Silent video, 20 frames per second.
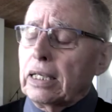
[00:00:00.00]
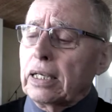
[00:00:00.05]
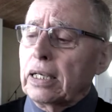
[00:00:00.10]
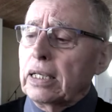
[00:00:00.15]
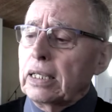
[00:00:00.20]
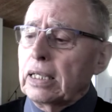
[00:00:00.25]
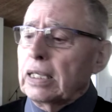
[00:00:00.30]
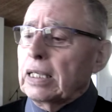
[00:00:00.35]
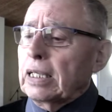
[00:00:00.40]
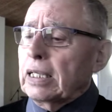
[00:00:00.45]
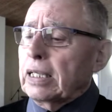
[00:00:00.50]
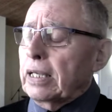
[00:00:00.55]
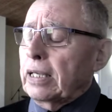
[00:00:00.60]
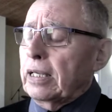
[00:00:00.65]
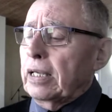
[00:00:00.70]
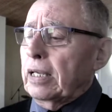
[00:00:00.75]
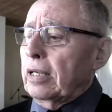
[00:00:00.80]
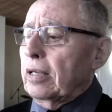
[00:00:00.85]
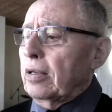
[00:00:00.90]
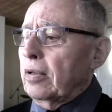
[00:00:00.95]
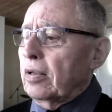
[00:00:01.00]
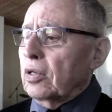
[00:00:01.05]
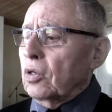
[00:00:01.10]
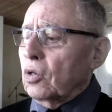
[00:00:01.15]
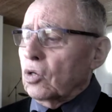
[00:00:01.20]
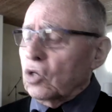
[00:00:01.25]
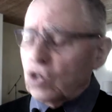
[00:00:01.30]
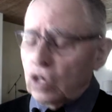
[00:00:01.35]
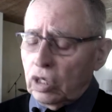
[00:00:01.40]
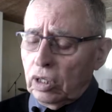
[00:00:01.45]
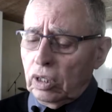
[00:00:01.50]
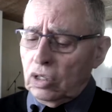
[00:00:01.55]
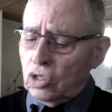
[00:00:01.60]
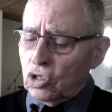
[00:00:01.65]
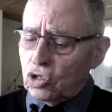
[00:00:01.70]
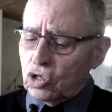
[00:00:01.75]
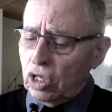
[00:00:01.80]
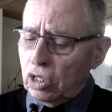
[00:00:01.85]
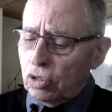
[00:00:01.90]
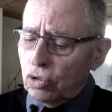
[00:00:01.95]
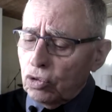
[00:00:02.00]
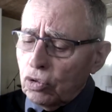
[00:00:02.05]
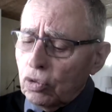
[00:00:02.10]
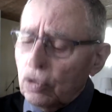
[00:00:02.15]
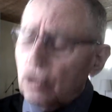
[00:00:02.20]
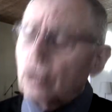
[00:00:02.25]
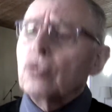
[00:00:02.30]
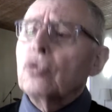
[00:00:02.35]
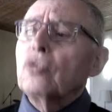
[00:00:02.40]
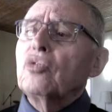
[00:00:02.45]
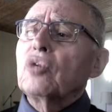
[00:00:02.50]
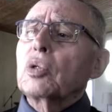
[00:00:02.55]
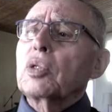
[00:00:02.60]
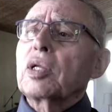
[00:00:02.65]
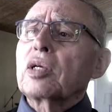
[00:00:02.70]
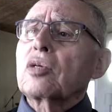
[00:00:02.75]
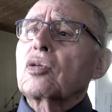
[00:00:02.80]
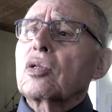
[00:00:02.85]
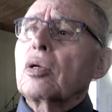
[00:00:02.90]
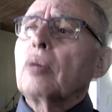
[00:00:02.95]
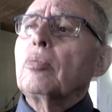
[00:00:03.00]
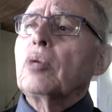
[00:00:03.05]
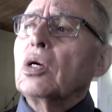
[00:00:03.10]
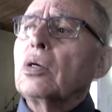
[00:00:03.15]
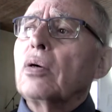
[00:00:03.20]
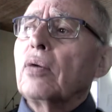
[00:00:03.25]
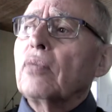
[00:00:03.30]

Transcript: Hein. Et j'ai lu le Nouveau Testament.